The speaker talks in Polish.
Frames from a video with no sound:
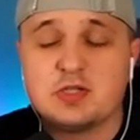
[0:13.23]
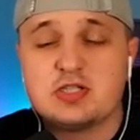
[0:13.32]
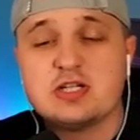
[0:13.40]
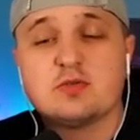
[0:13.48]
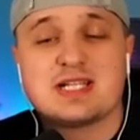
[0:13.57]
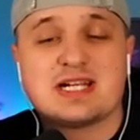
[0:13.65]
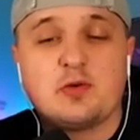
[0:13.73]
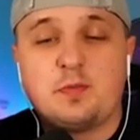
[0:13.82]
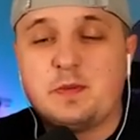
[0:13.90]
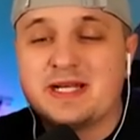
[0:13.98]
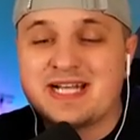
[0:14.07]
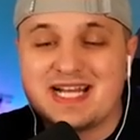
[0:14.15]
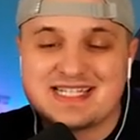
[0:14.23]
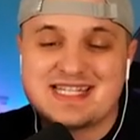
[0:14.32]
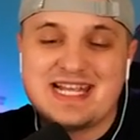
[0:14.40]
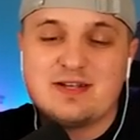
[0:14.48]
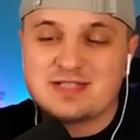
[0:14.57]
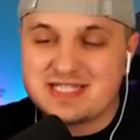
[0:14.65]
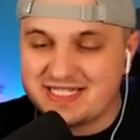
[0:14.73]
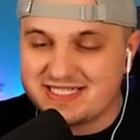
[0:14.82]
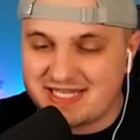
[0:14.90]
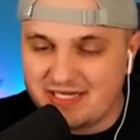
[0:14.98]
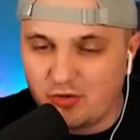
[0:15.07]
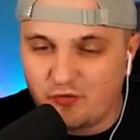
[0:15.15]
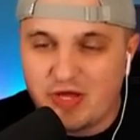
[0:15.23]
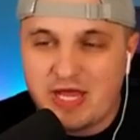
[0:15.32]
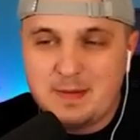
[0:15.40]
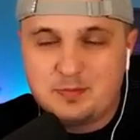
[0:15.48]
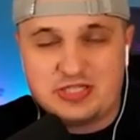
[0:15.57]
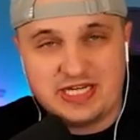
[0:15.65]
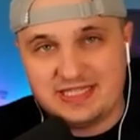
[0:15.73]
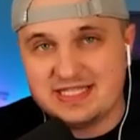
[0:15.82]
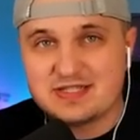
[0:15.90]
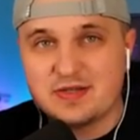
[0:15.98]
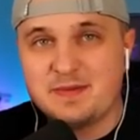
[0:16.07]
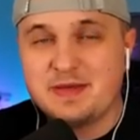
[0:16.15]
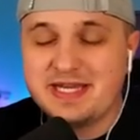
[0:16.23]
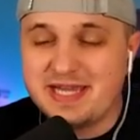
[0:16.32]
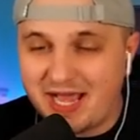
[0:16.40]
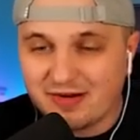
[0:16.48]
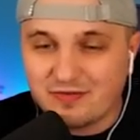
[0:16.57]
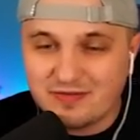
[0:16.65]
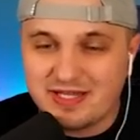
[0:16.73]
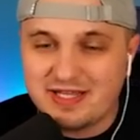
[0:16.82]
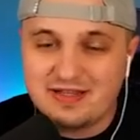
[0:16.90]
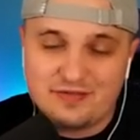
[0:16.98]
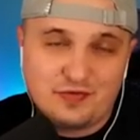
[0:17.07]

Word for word: odcinku zakupimy każdego z tych skinów przetestujemy, jak one